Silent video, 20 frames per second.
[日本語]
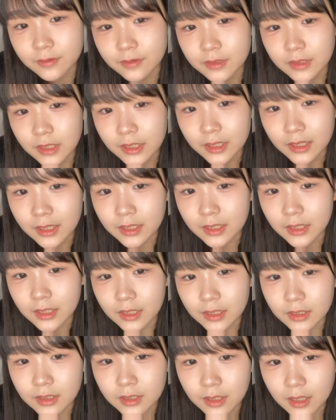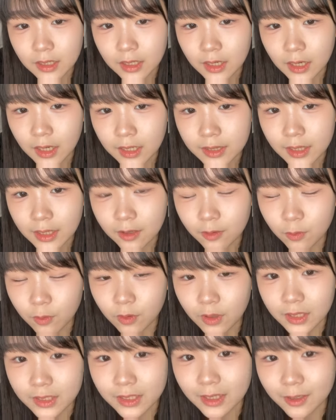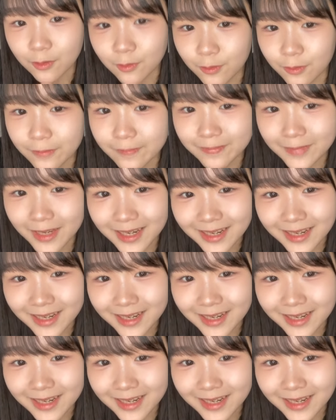うさぎがねなんか破天荒破天荒